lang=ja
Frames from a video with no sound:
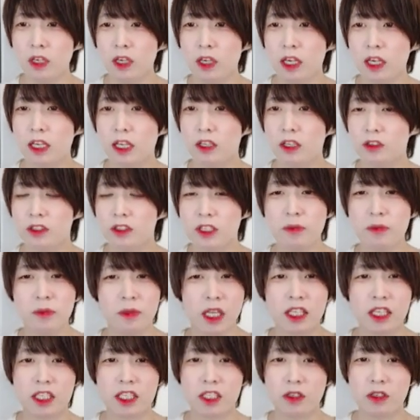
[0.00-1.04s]
えっと、チームで
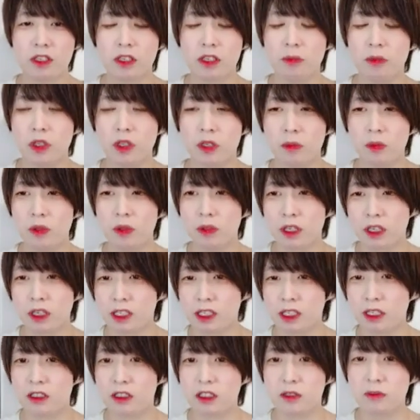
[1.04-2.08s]
実装したものもたく
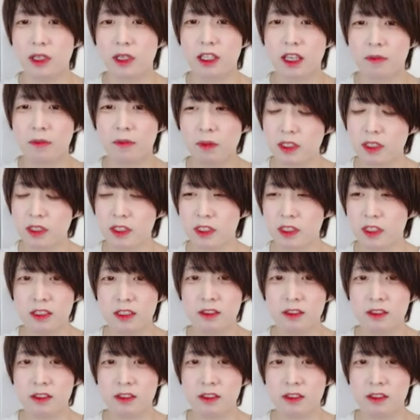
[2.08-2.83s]
さん含まれています。